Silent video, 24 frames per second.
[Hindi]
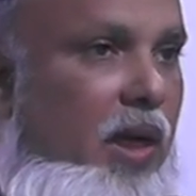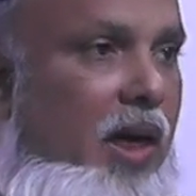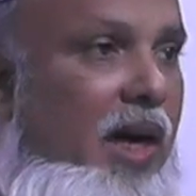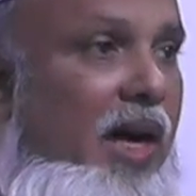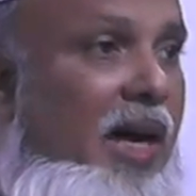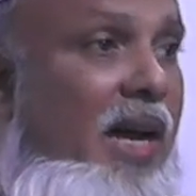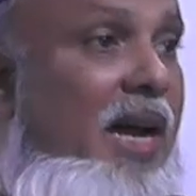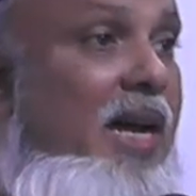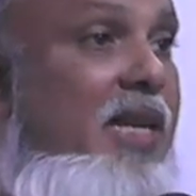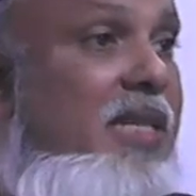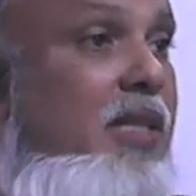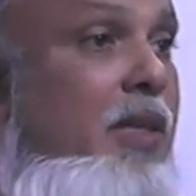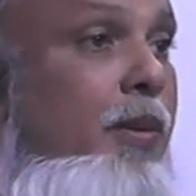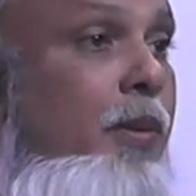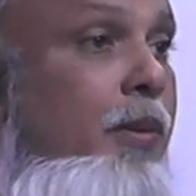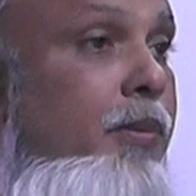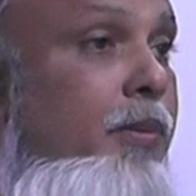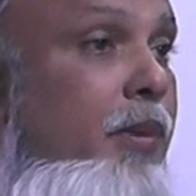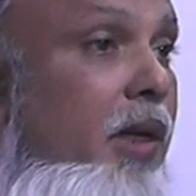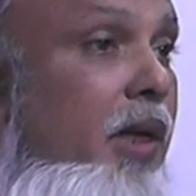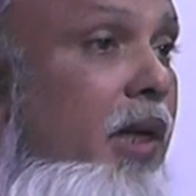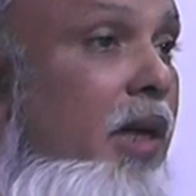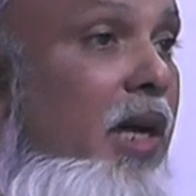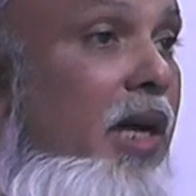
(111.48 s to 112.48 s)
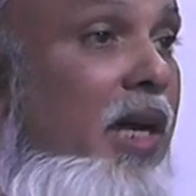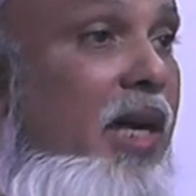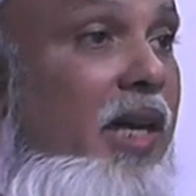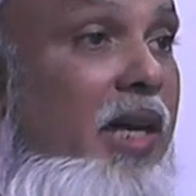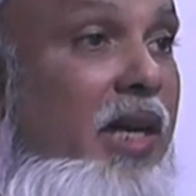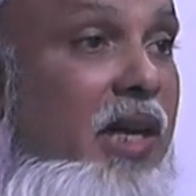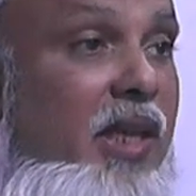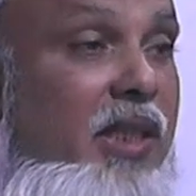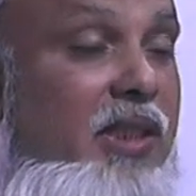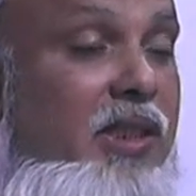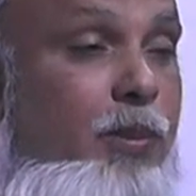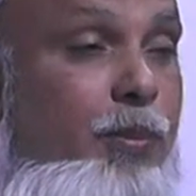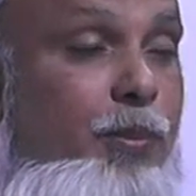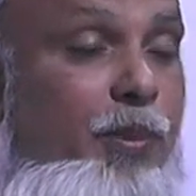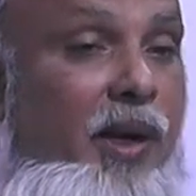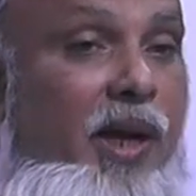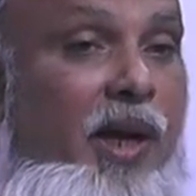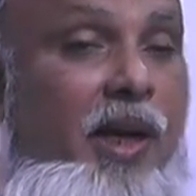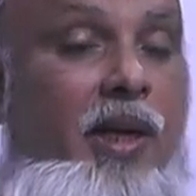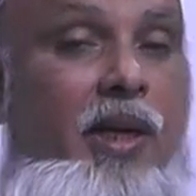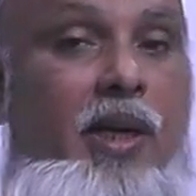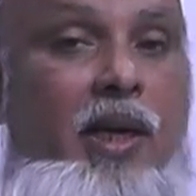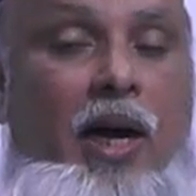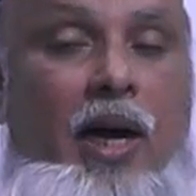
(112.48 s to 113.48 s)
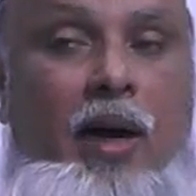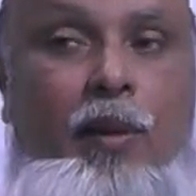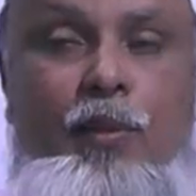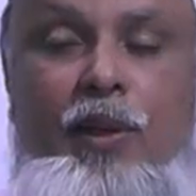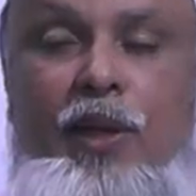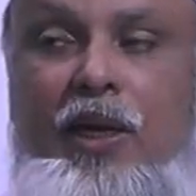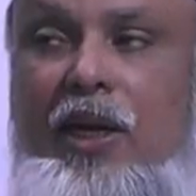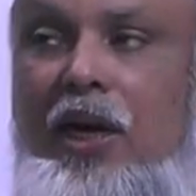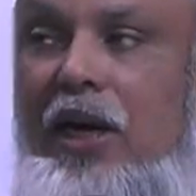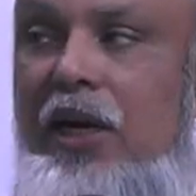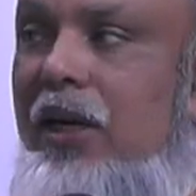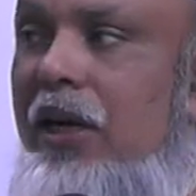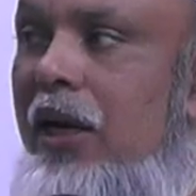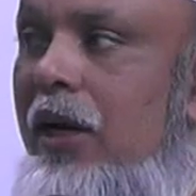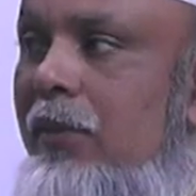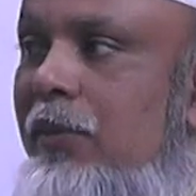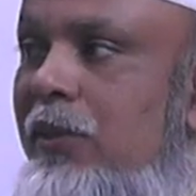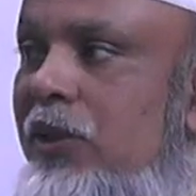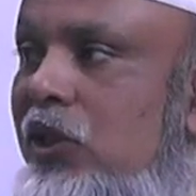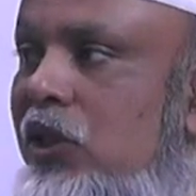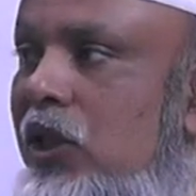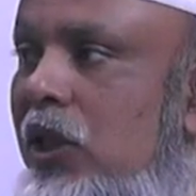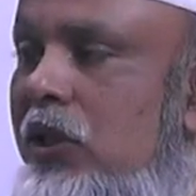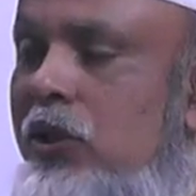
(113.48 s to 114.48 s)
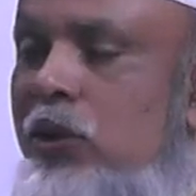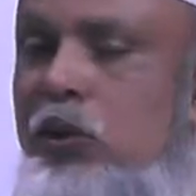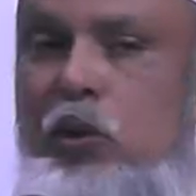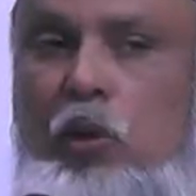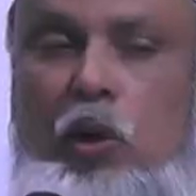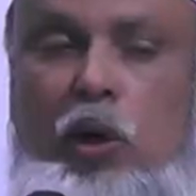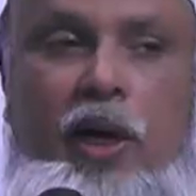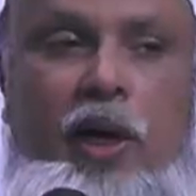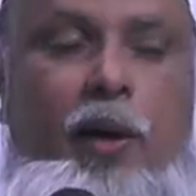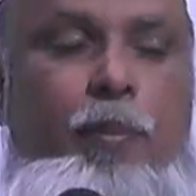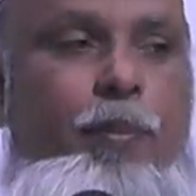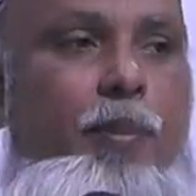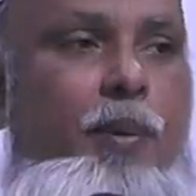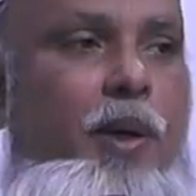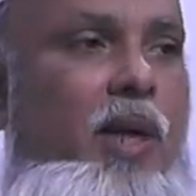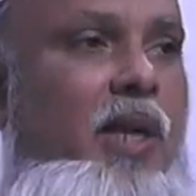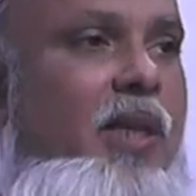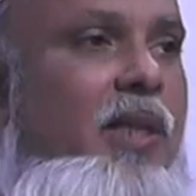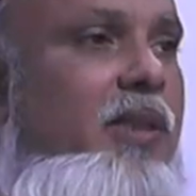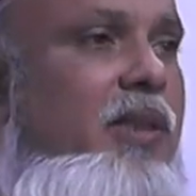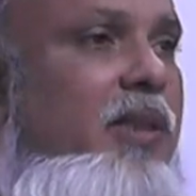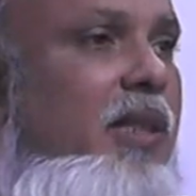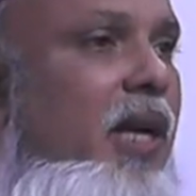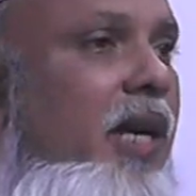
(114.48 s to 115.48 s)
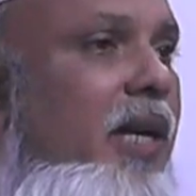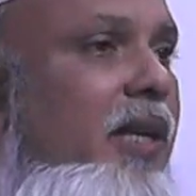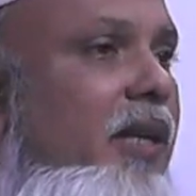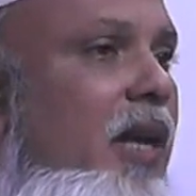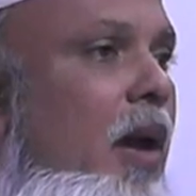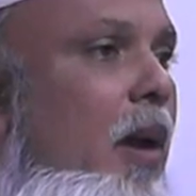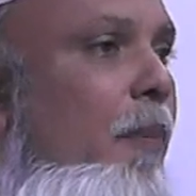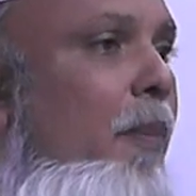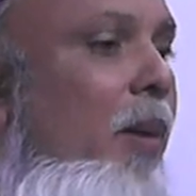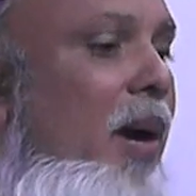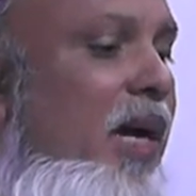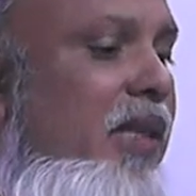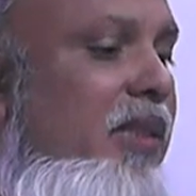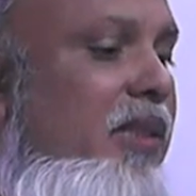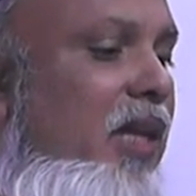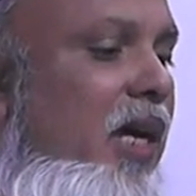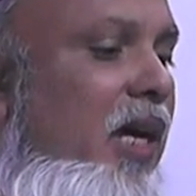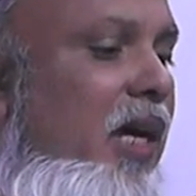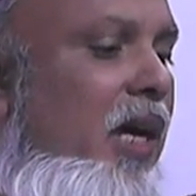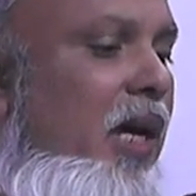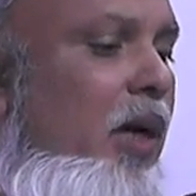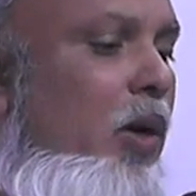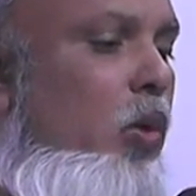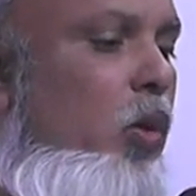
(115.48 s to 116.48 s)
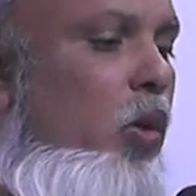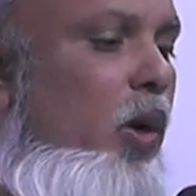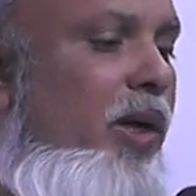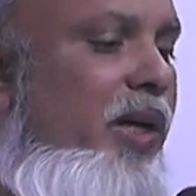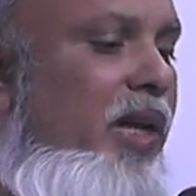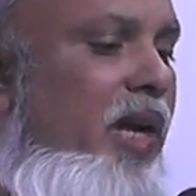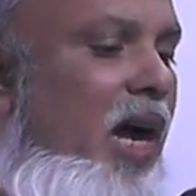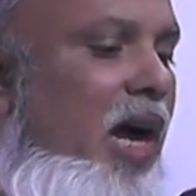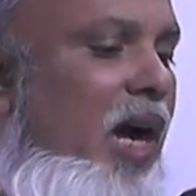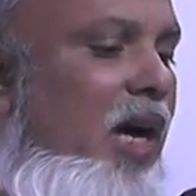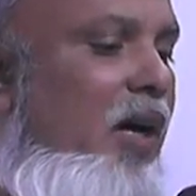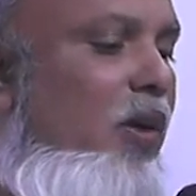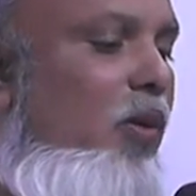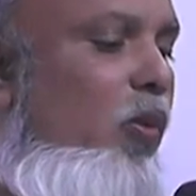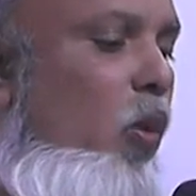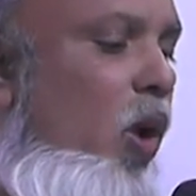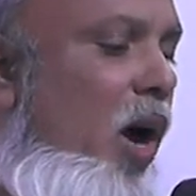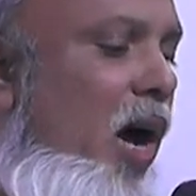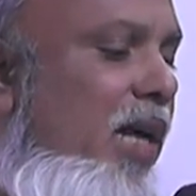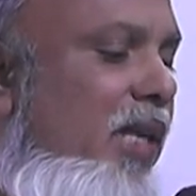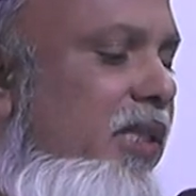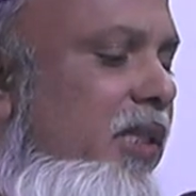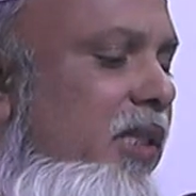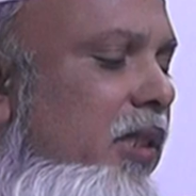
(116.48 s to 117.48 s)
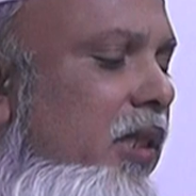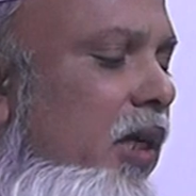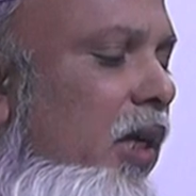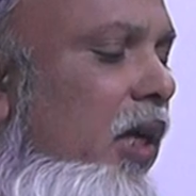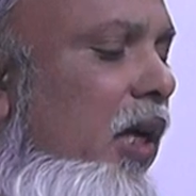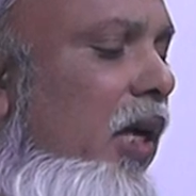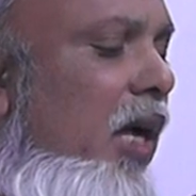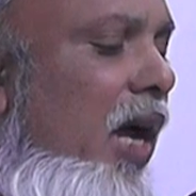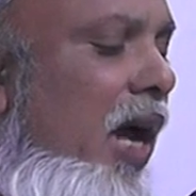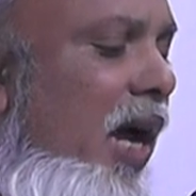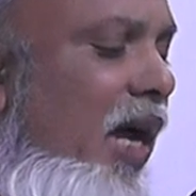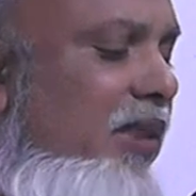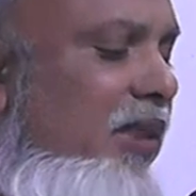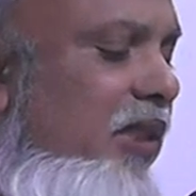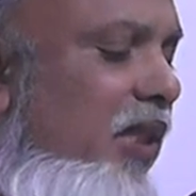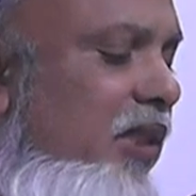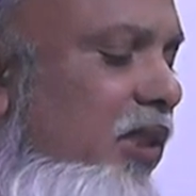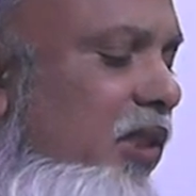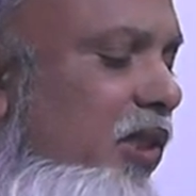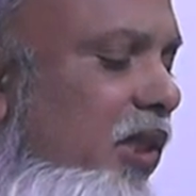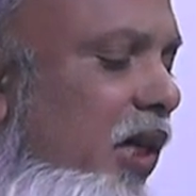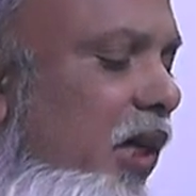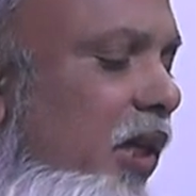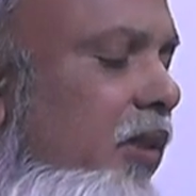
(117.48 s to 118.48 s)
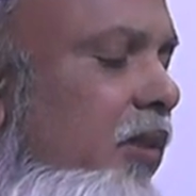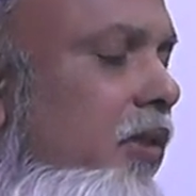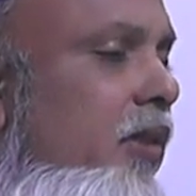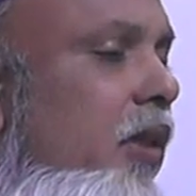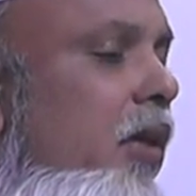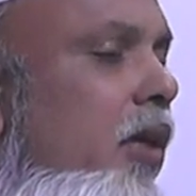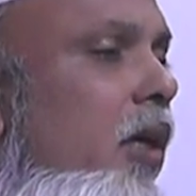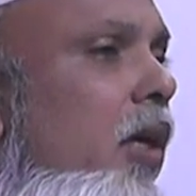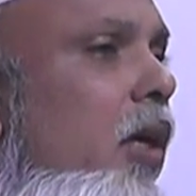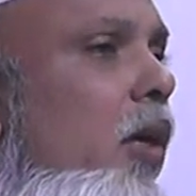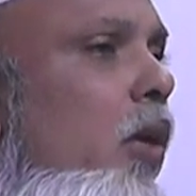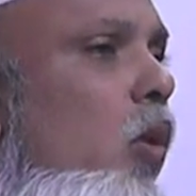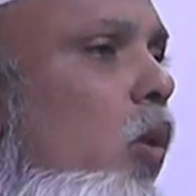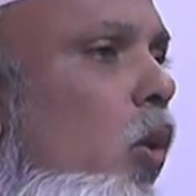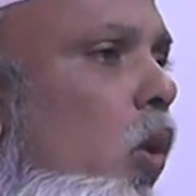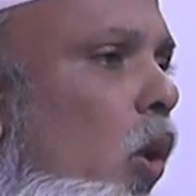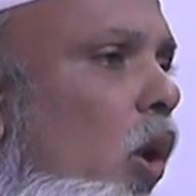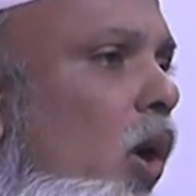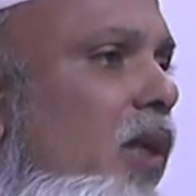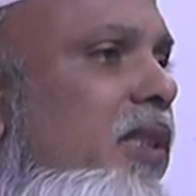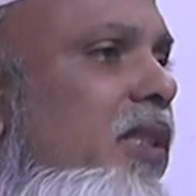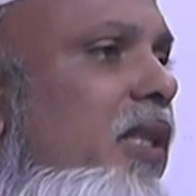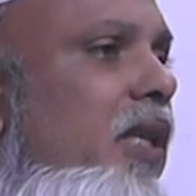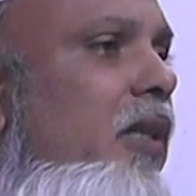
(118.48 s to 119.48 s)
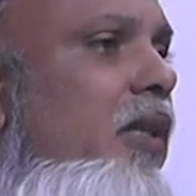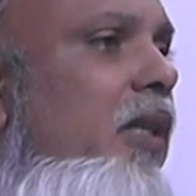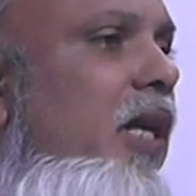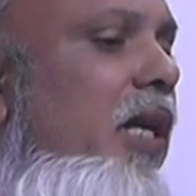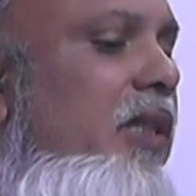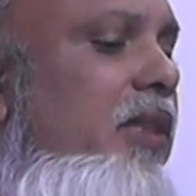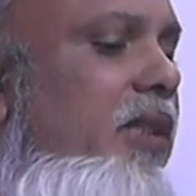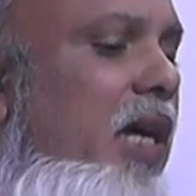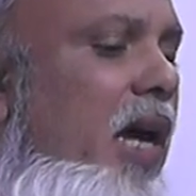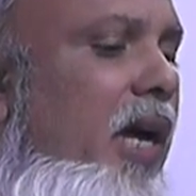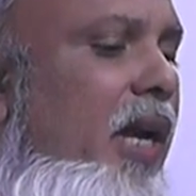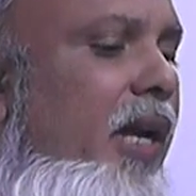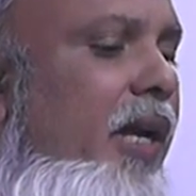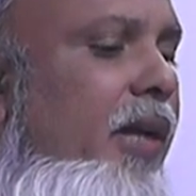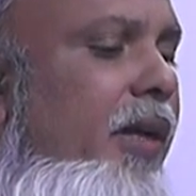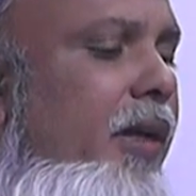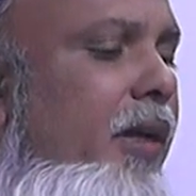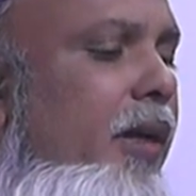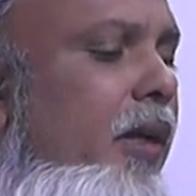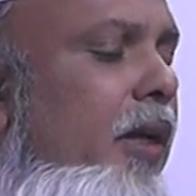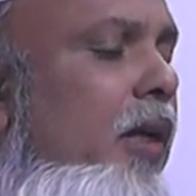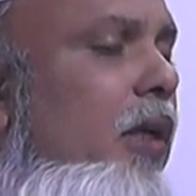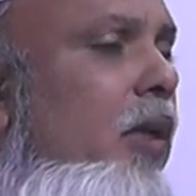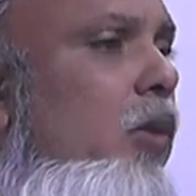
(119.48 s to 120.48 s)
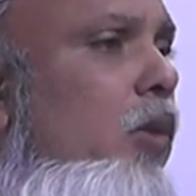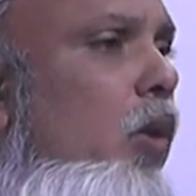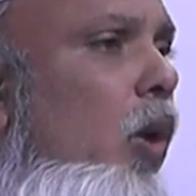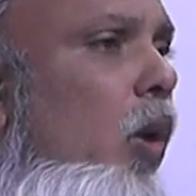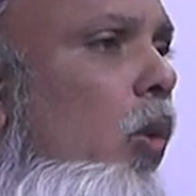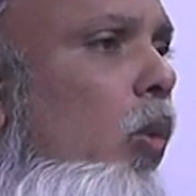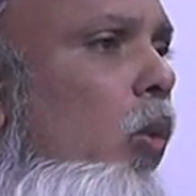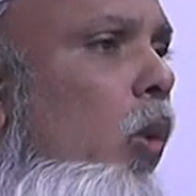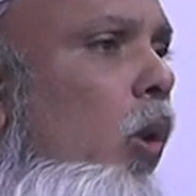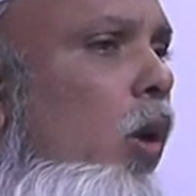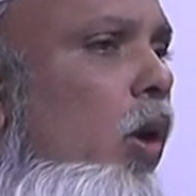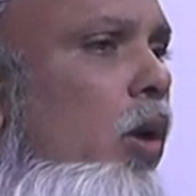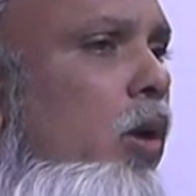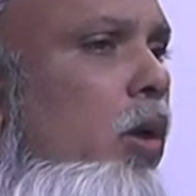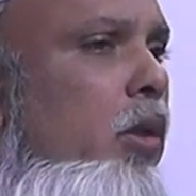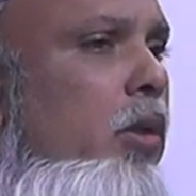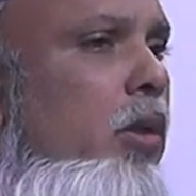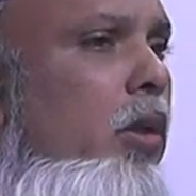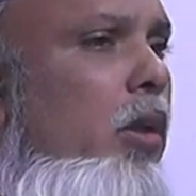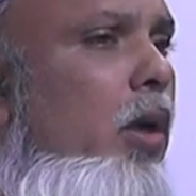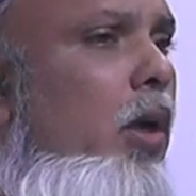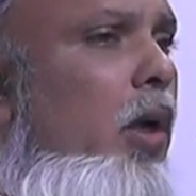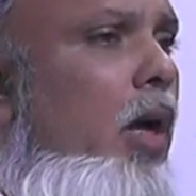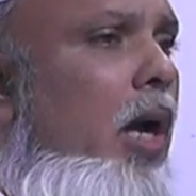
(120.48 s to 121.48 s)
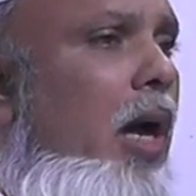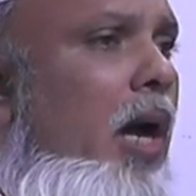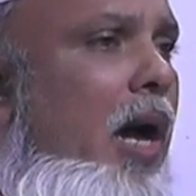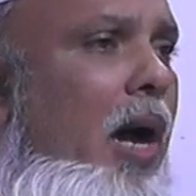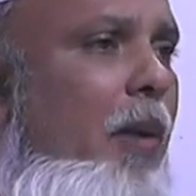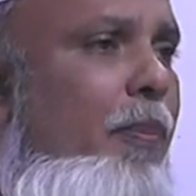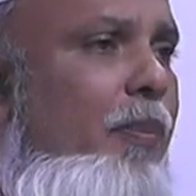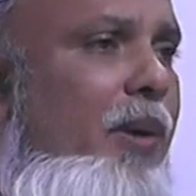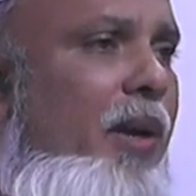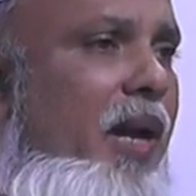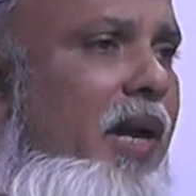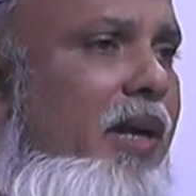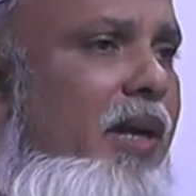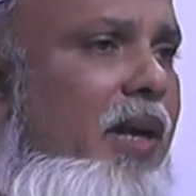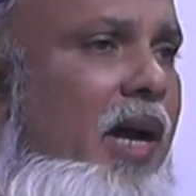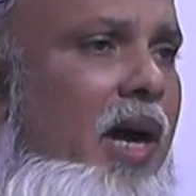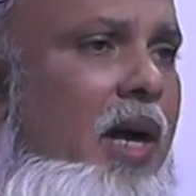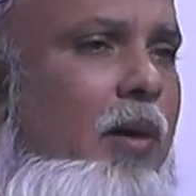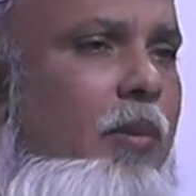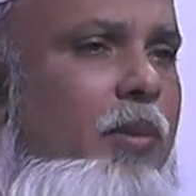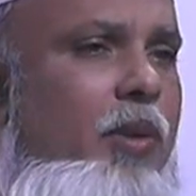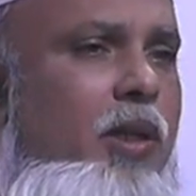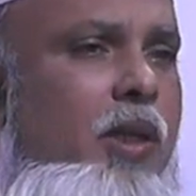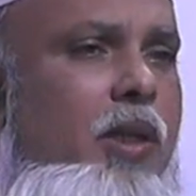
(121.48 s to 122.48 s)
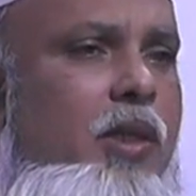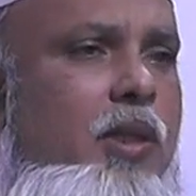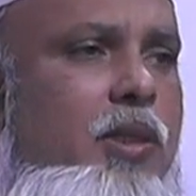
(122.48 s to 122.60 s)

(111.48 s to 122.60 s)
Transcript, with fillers: आया समझ में इसमें नाम लिखाना है मिस्टर जोहेब सर के पास अगर कोई एडवांस असिस्टेंट कोर्स करना चाह रहे हैं तो वो अपना नाम